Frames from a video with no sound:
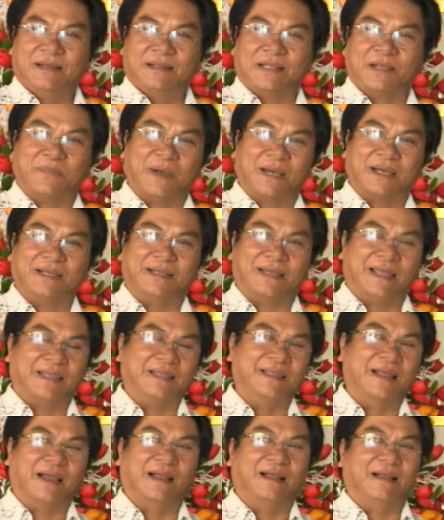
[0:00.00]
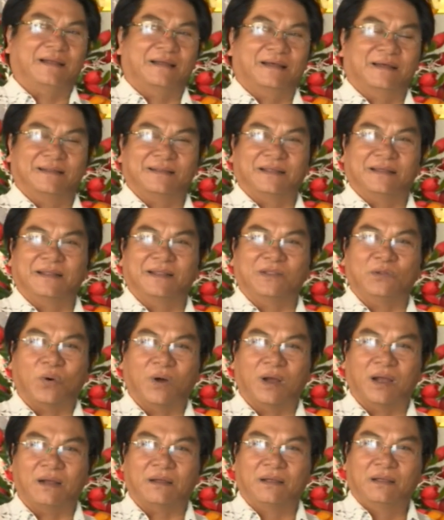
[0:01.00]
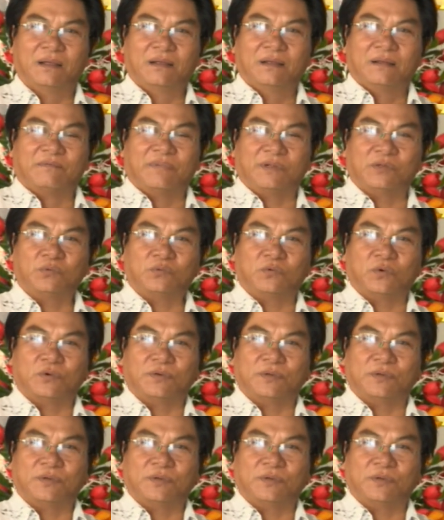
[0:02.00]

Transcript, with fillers: thay mặt cái nghệ nhân ở à, tỉnh Ninh Thuận và chúng tôi